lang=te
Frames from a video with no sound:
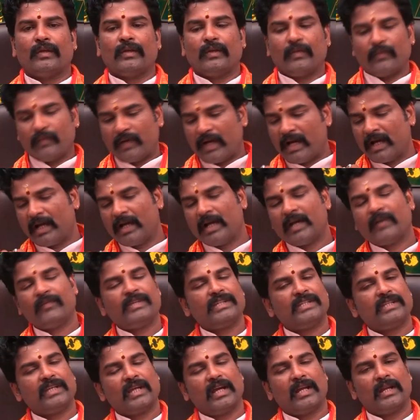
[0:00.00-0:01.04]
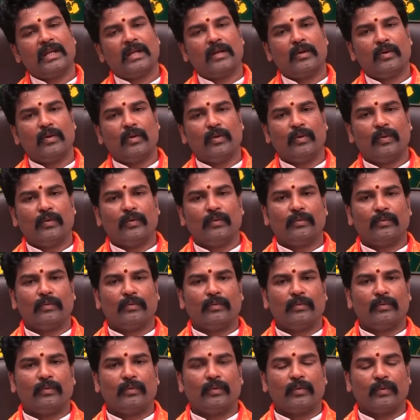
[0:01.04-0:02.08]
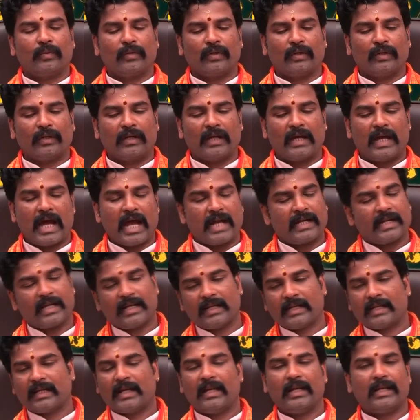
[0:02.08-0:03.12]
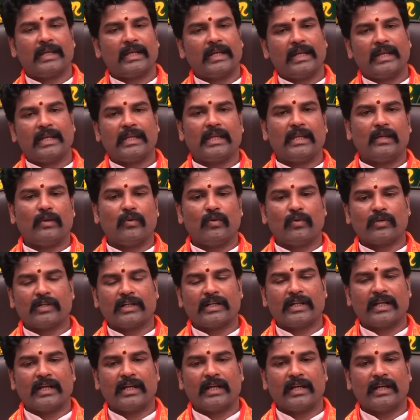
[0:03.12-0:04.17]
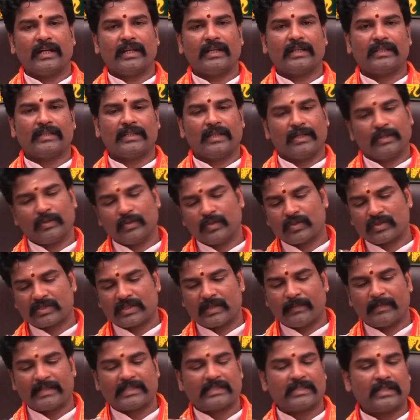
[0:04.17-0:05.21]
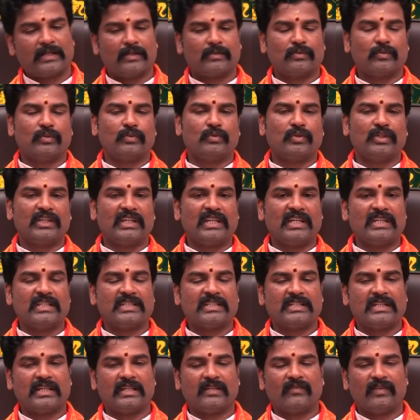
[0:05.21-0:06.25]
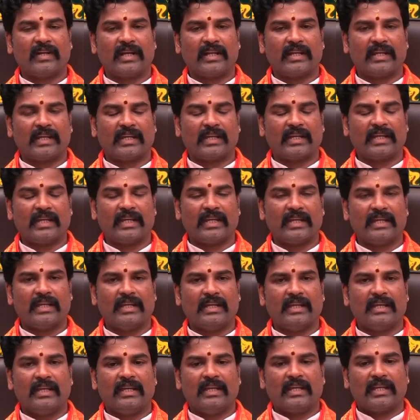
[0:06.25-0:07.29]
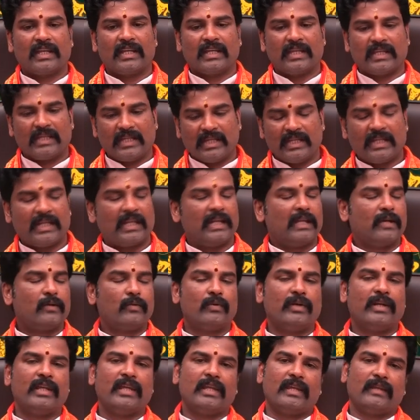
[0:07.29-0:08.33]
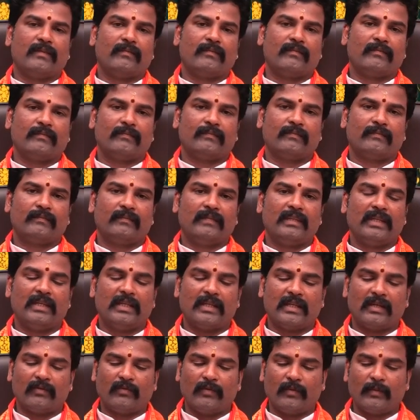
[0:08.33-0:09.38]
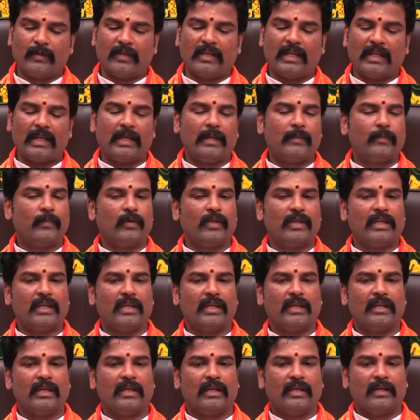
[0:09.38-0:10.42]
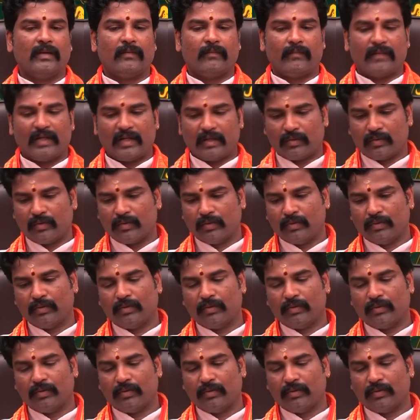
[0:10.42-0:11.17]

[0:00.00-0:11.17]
వివాహ విషయాలలో ఆటంకాలు కలిగి లోకట ఎన్నో సమస్యలతో దుఃఖించిన వారికి ఈ నెల నుండి ఈ నవమే వెళ్ళిపోయి మనకు